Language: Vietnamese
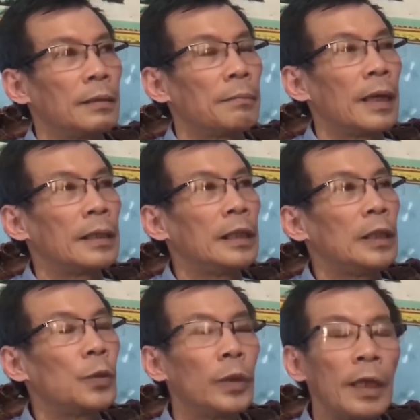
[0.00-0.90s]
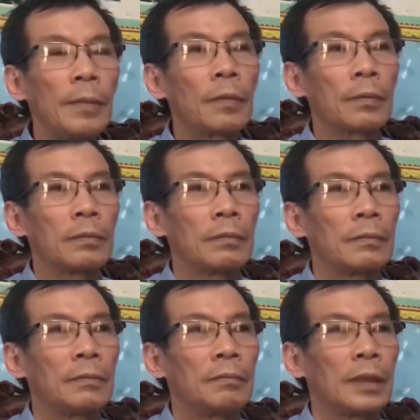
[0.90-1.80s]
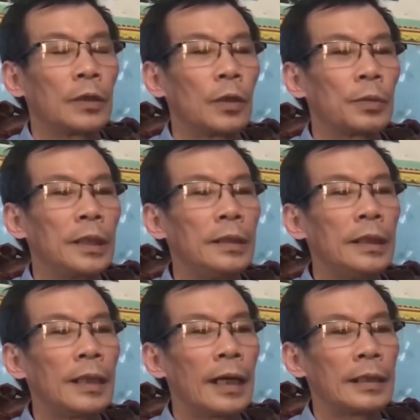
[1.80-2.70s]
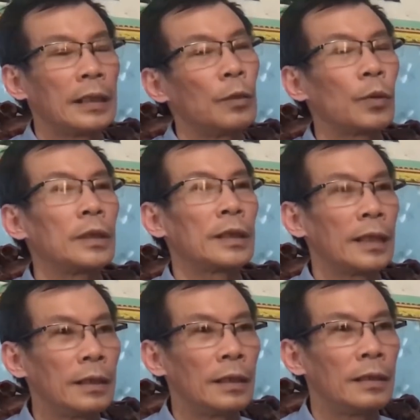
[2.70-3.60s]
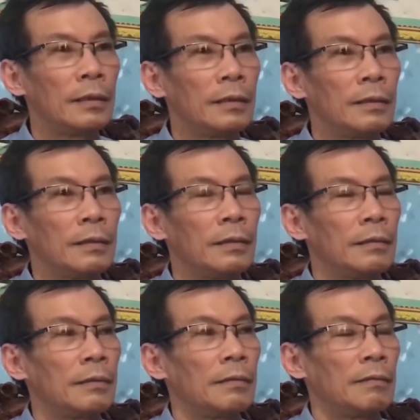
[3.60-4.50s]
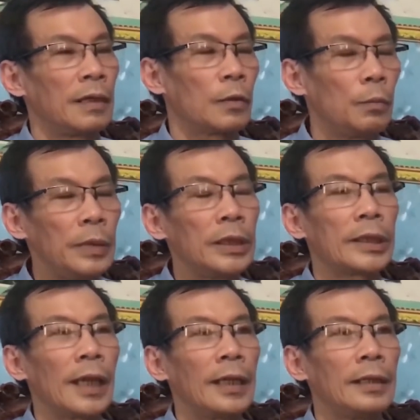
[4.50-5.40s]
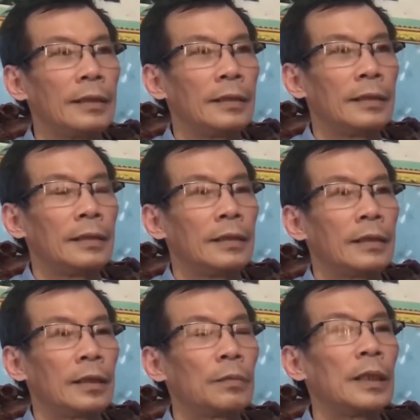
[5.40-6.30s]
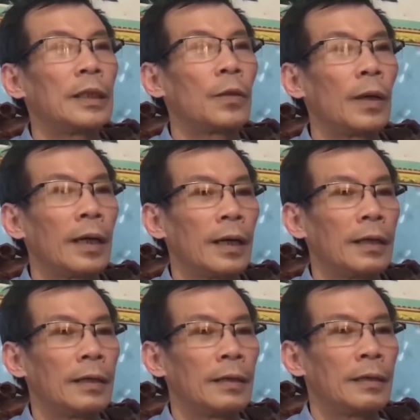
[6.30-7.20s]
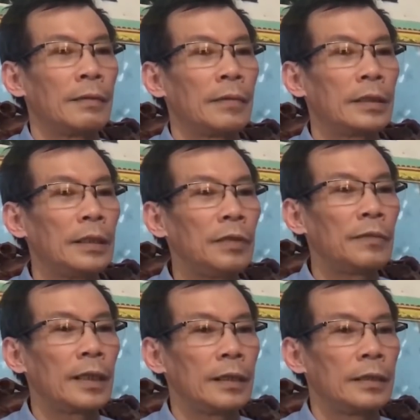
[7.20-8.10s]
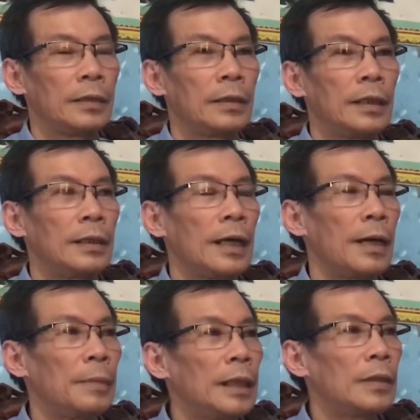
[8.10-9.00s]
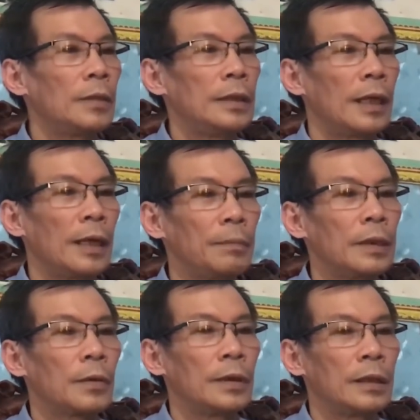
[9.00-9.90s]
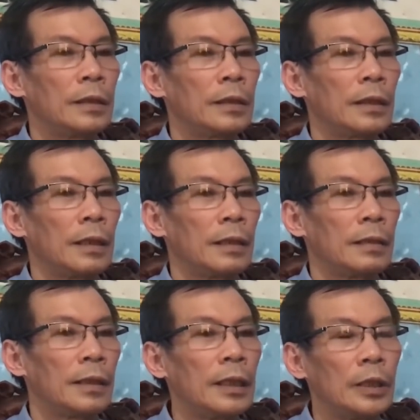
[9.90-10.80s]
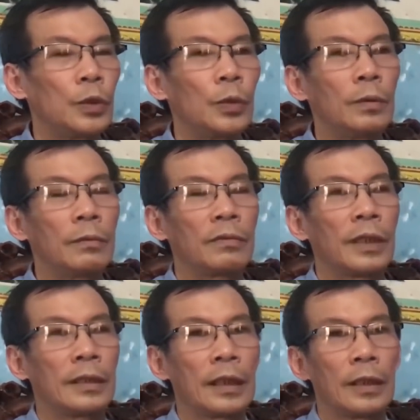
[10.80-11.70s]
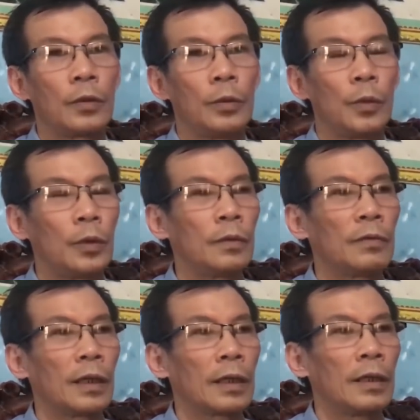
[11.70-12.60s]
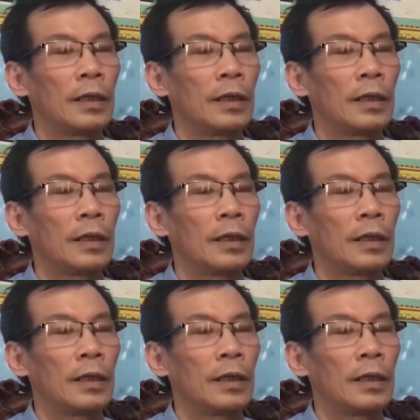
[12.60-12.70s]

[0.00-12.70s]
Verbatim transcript: Bài thi cuối năm học mà cho học sinh thi lại thì không còn thời gian nữa. Và cũng bị sai trong đề khoa. Và chính vì vậy cho nên đã bị coi như áp lực của nhà trường đã đẩy xuống phải dạy khối 4 và